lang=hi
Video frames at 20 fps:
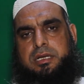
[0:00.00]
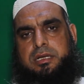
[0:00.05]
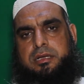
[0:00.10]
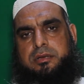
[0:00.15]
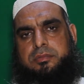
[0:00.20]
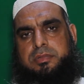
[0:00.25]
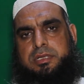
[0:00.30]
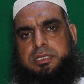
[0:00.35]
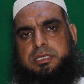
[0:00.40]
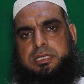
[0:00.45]

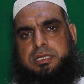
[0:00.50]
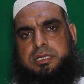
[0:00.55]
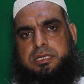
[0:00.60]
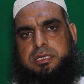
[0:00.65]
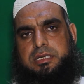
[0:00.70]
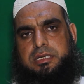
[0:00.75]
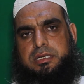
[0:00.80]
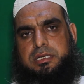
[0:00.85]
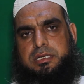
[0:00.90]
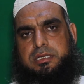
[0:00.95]
अलबत्
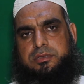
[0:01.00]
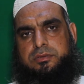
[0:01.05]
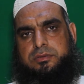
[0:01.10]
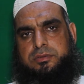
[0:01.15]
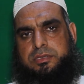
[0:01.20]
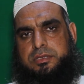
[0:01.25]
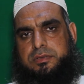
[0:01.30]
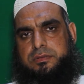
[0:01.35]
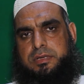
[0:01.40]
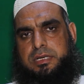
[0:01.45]
जो तो
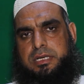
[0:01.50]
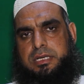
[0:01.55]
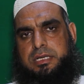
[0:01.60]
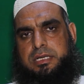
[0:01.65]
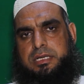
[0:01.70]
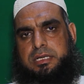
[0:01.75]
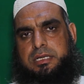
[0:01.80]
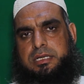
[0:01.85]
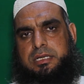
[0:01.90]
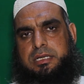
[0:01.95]
सवाल
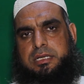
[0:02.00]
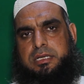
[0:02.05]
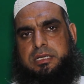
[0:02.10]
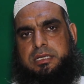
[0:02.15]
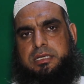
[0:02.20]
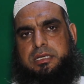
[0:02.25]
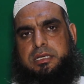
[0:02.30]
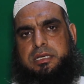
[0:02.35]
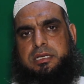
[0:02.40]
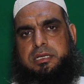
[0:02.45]
है कि
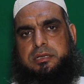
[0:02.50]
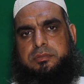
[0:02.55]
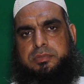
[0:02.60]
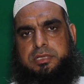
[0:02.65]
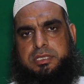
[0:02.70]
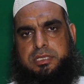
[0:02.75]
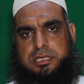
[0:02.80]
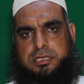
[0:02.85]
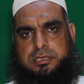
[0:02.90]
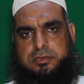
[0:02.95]
क्या यह
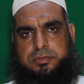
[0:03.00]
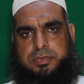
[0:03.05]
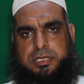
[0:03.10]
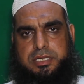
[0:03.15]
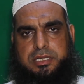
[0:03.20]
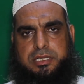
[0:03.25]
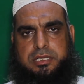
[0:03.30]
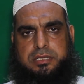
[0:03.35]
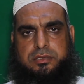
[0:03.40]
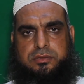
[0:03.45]
बिदत भी
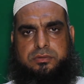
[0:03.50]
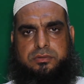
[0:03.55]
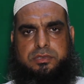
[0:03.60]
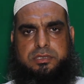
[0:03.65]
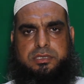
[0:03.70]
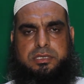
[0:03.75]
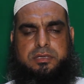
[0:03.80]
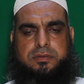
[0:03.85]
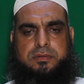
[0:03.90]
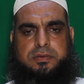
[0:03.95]
है तो
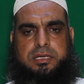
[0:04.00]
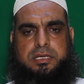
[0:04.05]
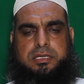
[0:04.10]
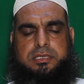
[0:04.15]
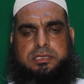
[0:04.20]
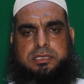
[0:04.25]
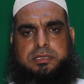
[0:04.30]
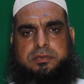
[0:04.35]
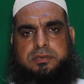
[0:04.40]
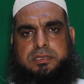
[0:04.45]
इस हवाले
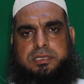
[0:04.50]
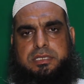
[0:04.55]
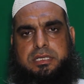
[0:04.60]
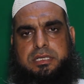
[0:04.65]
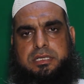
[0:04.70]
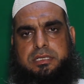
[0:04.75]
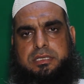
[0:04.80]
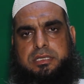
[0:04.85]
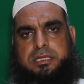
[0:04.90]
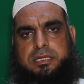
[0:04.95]
से
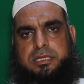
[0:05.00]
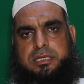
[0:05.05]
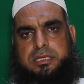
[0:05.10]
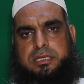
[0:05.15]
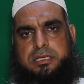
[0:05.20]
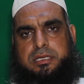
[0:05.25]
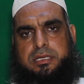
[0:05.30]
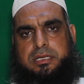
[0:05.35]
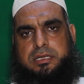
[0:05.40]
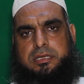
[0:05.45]
वजाहत यह है
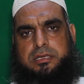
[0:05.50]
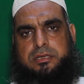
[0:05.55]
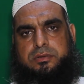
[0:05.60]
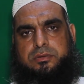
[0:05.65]
कि अगर